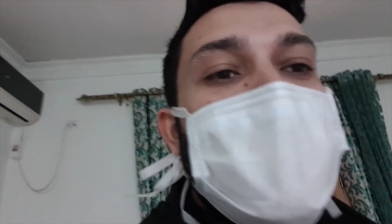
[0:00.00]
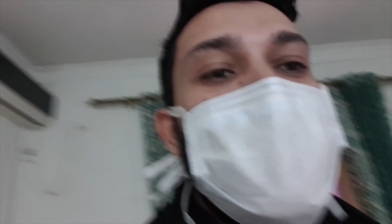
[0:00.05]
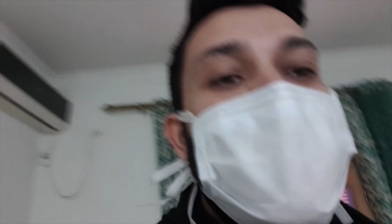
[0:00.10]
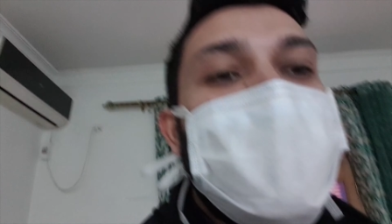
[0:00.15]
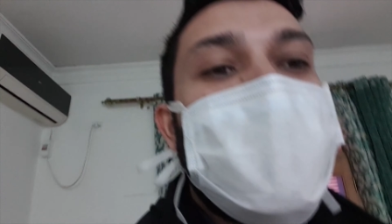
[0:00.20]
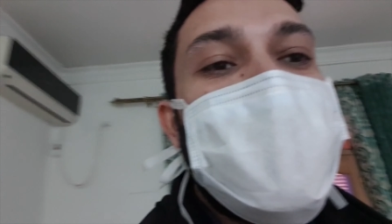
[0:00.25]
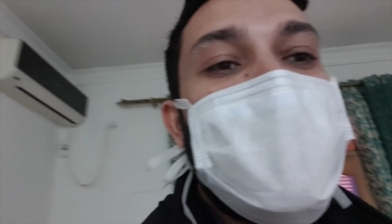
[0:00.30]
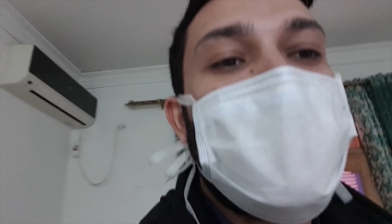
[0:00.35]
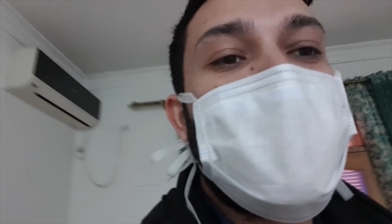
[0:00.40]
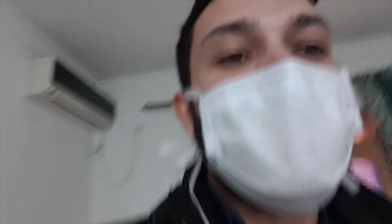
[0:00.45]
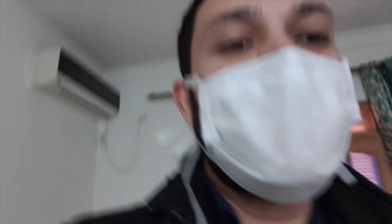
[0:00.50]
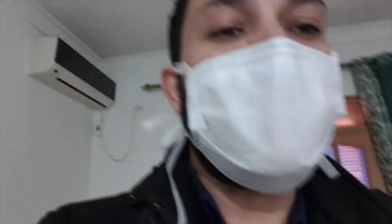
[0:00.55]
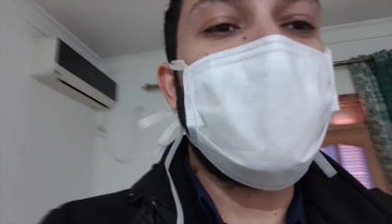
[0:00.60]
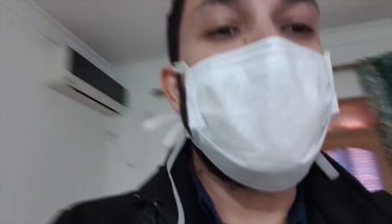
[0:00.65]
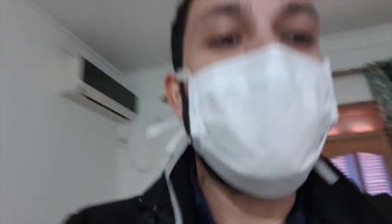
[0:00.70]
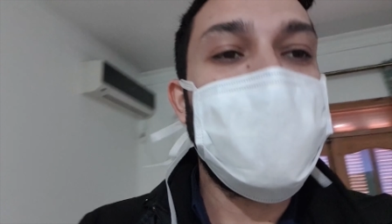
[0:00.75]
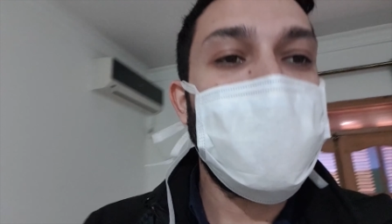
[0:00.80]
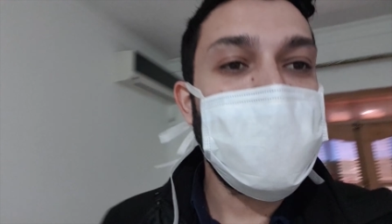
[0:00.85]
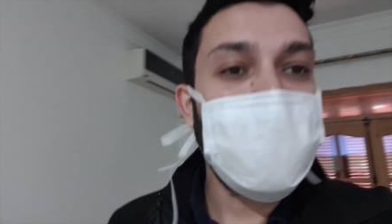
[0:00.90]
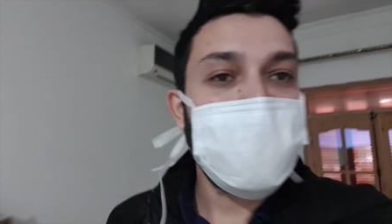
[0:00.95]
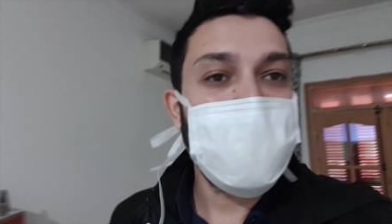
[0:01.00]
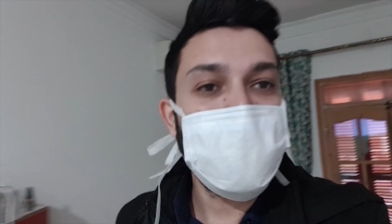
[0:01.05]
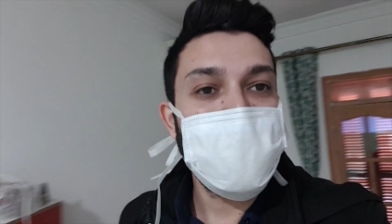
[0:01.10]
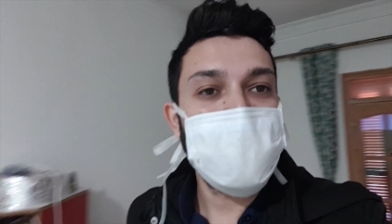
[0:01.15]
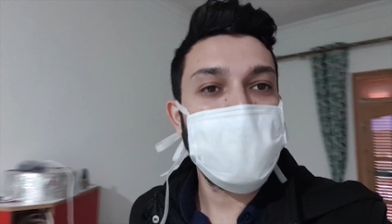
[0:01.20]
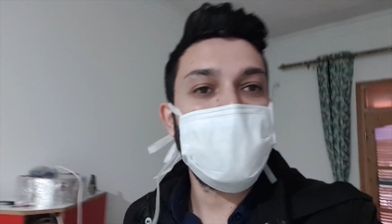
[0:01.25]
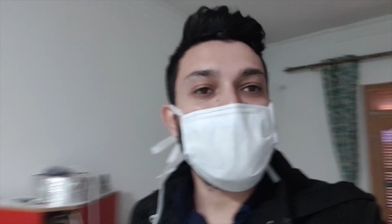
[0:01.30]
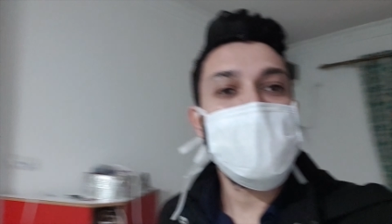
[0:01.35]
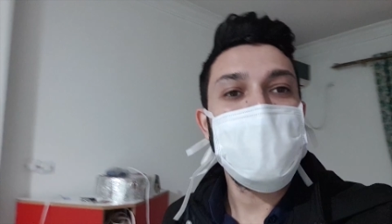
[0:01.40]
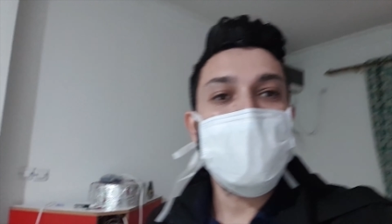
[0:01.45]
Çok yoruldum.
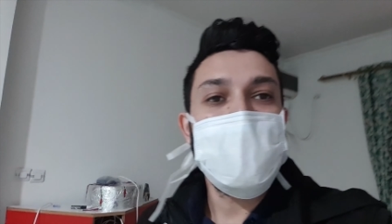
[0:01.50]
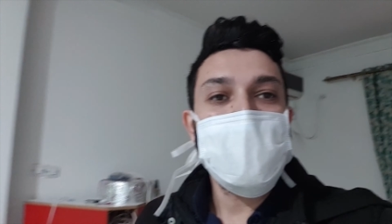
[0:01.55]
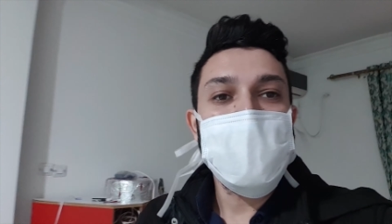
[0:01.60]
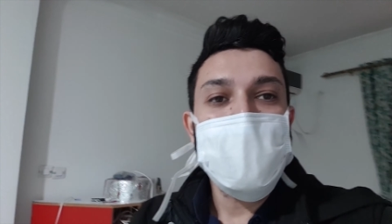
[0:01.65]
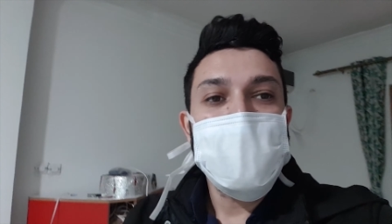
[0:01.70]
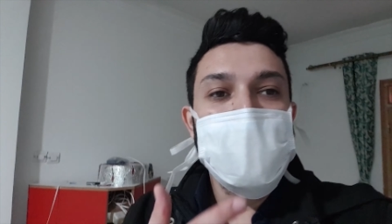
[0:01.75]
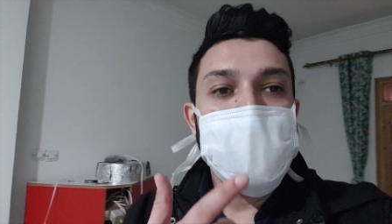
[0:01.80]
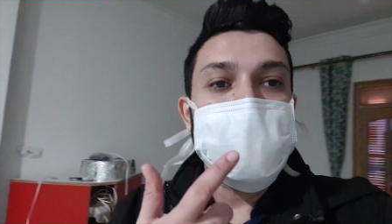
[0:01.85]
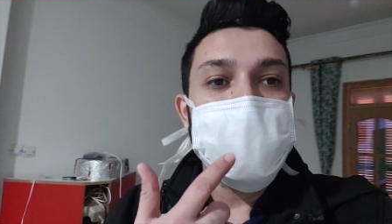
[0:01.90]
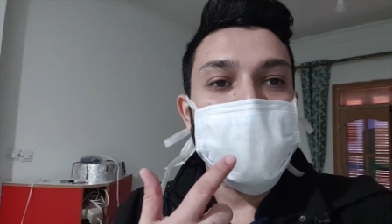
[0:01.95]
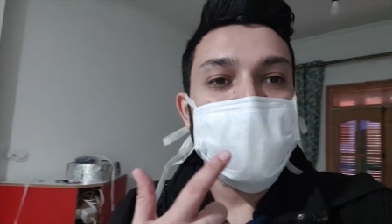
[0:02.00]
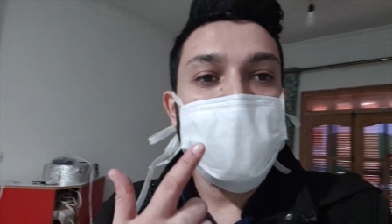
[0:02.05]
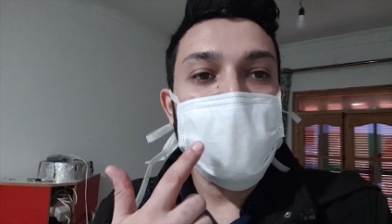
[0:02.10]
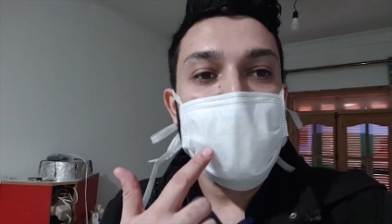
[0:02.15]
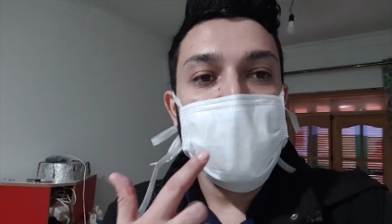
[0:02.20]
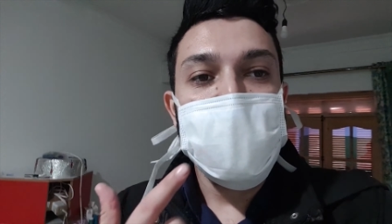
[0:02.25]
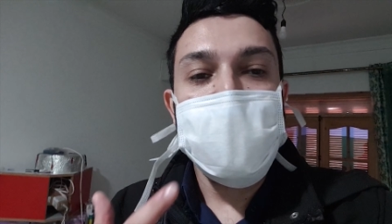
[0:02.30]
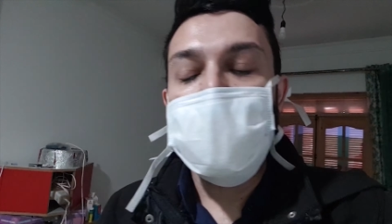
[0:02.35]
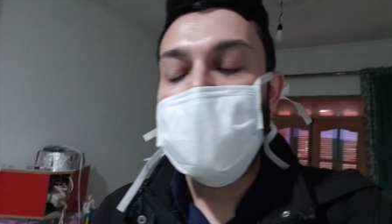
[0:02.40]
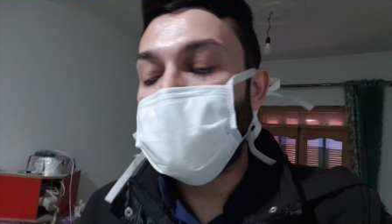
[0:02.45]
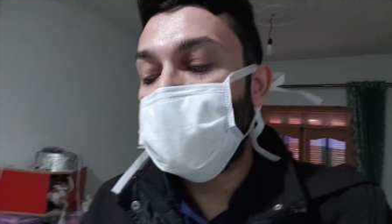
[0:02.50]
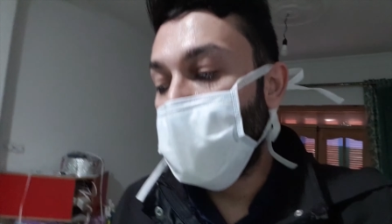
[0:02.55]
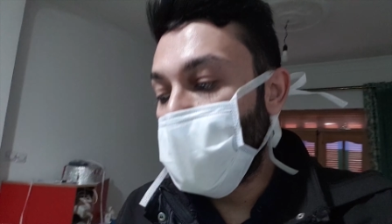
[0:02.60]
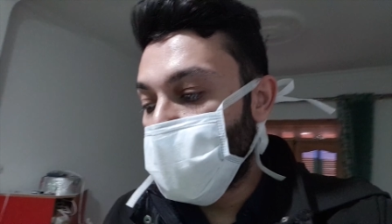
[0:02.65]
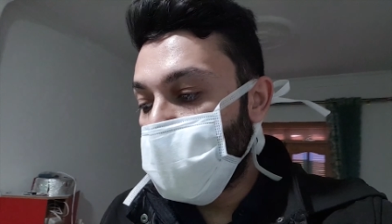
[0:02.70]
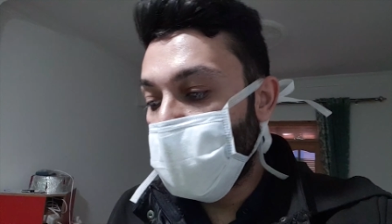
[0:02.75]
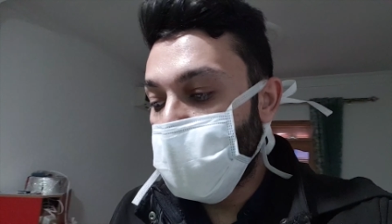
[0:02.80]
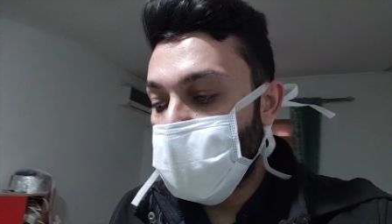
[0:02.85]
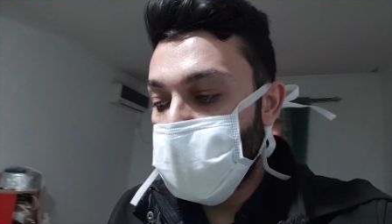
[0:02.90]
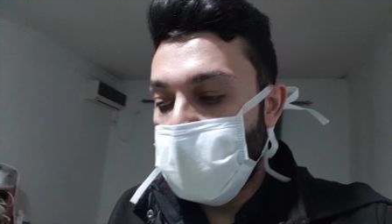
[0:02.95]
Bununla gezmek çok